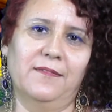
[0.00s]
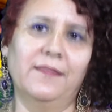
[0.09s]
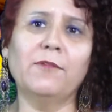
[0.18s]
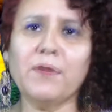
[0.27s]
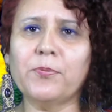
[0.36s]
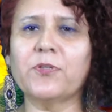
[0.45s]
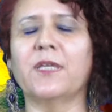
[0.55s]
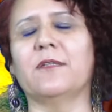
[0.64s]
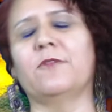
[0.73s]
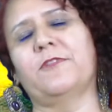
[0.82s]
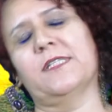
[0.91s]
Não é porque
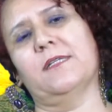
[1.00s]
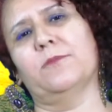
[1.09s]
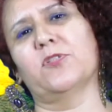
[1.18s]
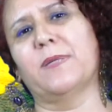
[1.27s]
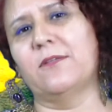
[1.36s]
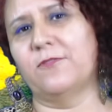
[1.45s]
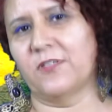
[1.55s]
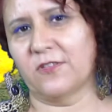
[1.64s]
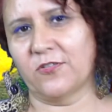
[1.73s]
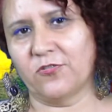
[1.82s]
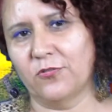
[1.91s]
não fazemos
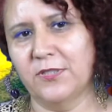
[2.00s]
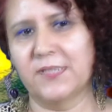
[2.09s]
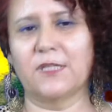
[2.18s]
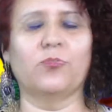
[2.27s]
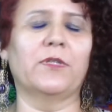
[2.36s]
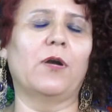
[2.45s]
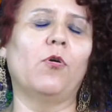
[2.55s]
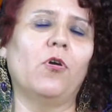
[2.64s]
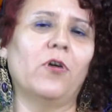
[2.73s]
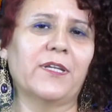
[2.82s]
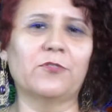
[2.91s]
manifestações a toda
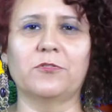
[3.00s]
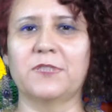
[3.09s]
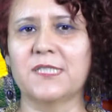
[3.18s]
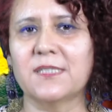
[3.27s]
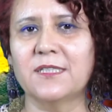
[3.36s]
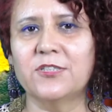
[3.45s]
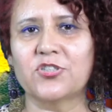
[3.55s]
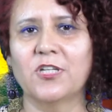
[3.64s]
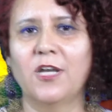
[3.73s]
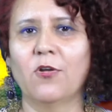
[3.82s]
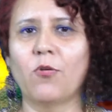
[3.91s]
hora, a todo
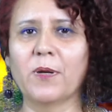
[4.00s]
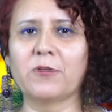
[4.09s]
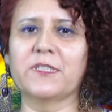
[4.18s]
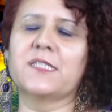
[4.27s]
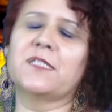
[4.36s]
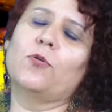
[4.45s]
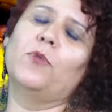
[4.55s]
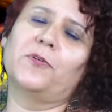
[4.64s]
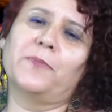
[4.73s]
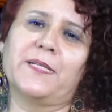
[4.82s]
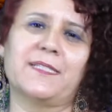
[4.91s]
instante, como aconteceu o
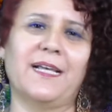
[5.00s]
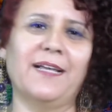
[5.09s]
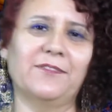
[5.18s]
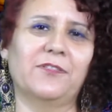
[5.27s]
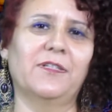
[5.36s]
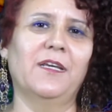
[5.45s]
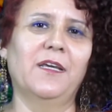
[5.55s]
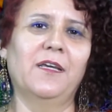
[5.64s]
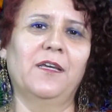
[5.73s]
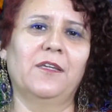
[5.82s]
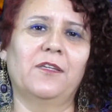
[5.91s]
ano passado,
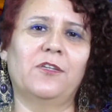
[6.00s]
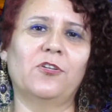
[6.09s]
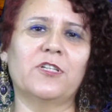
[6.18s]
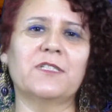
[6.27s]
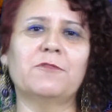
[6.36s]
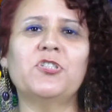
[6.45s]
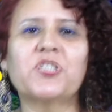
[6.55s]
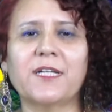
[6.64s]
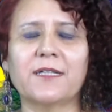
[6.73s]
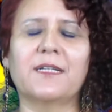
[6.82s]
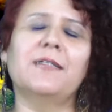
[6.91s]
que nós não
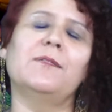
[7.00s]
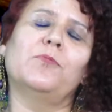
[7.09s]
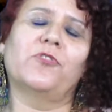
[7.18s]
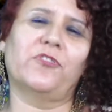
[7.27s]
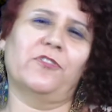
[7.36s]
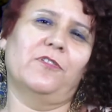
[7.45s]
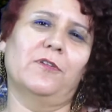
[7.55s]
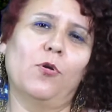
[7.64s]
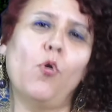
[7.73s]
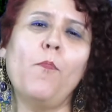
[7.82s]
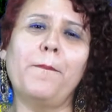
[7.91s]
enxergamos
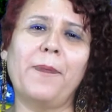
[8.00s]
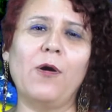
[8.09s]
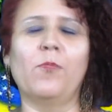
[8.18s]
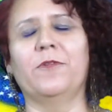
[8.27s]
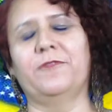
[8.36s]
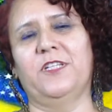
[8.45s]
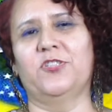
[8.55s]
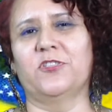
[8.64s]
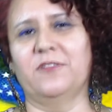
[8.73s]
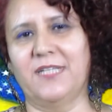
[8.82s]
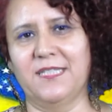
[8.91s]
um palmo à
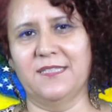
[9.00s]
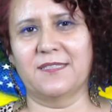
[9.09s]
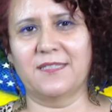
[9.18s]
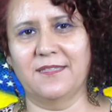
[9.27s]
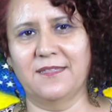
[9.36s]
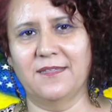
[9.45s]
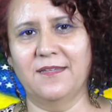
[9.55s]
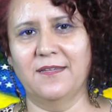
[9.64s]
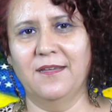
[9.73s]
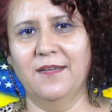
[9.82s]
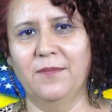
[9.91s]
frente do nariz.
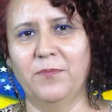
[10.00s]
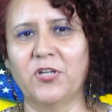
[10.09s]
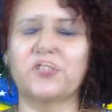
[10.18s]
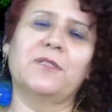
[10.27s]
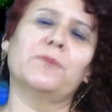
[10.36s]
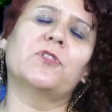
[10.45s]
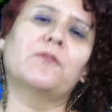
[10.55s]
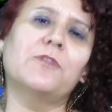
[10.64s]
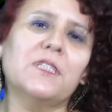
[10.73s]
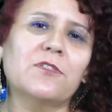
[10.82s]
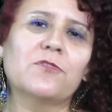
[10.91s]
Mas nós temos
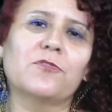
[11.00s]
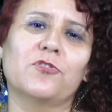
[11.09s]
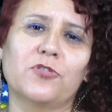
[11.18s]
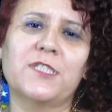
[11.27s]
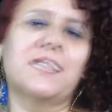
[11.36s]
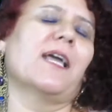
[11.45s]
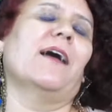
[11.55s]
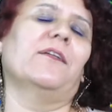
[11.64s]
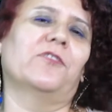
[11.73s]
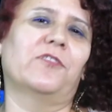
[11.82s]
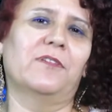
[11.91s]
visto os
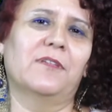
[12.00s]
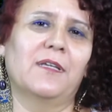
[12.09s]
noticiários.